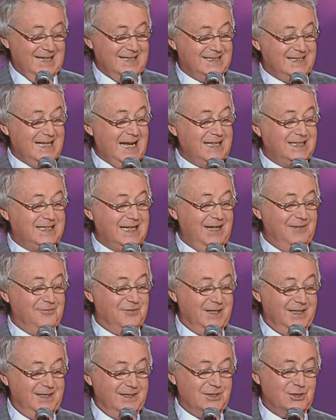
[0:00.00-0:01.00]
Знаете ли
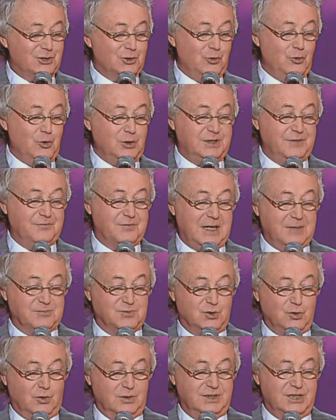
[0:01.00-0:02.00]
вы, что Иосиф
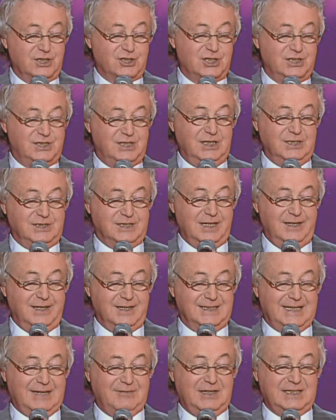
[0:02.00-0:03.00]
Кобзон до 60
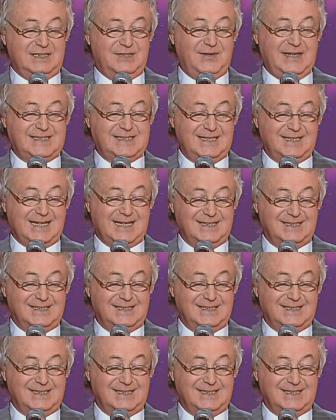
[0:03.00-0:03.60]
лет давал 20